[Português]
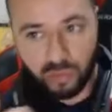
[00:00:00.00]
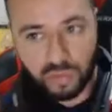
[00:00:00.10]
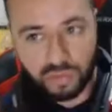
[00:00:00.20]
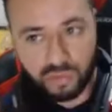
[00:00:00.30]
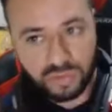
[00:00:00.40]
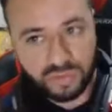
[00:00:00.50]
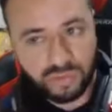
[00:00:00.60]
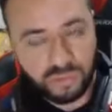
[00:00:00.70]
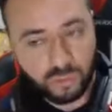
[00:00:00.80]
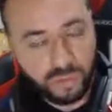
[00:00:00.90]
nível
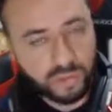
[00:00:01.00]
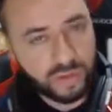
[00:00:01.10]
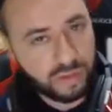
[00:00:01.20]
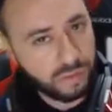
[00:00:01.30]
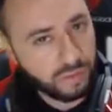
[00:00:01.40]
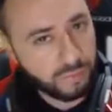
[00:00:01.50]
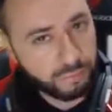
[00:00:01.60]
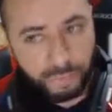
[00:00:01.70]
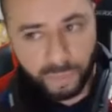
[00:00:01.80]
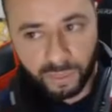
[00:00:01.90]
desse Urg aí,
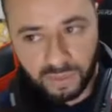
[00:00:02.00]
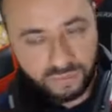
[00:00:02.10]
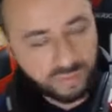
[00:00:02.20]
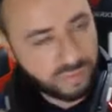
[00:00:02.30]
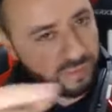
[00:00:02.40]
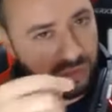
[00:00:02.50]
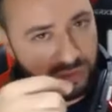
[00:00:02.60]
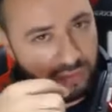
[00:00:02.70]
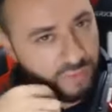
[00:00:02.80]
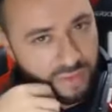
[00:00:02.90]
esse Giz
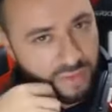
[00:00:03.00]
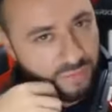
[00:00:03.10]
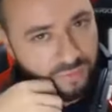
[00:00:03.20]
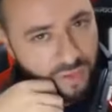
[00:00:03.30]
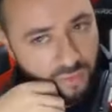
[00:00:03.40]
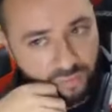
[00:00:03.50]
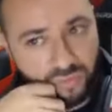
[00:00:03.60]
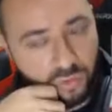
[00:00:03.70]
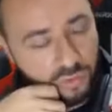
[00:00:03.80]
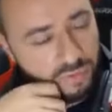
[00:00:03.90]
aí já vai estar tá na final,
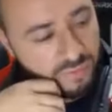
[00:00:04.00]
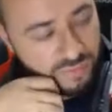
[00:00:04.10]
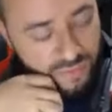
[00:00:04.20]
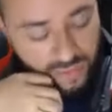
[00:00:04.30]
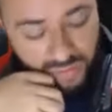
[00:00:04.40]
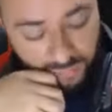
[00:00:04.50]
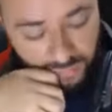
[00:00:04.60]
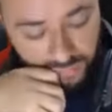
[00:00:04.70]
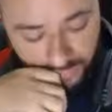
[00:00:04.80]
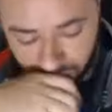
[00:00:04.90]
filho. Olha o nível desse cara aí,
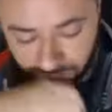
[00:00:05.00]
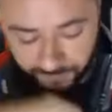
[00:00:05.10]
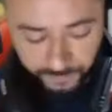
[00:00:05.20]
mano.